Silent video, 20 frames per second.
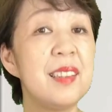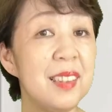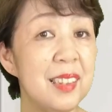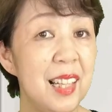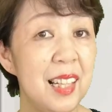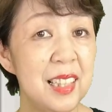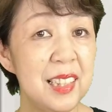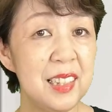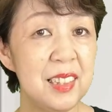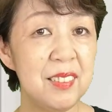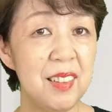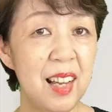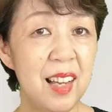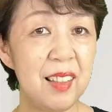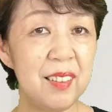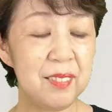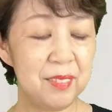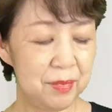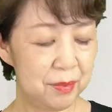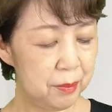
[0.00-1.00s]
サイズ
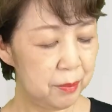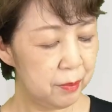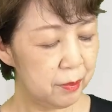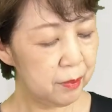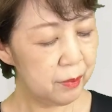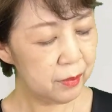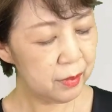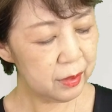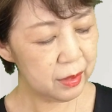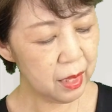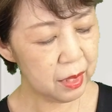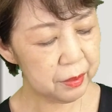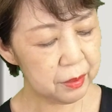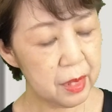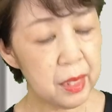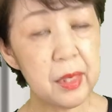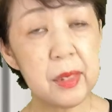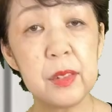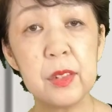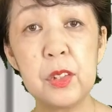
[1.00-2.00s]
は
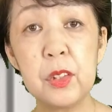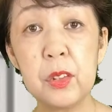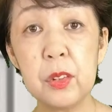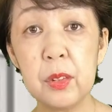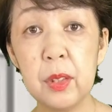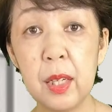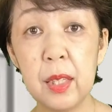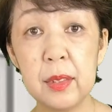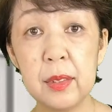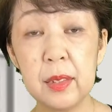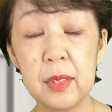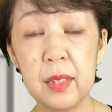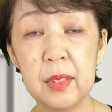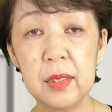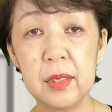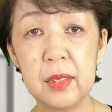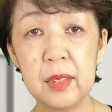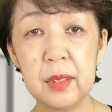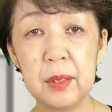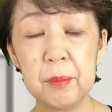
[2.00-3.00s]
縦1 8
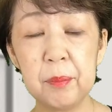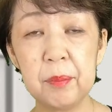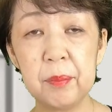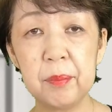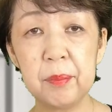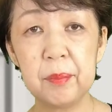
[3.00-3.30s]
センチ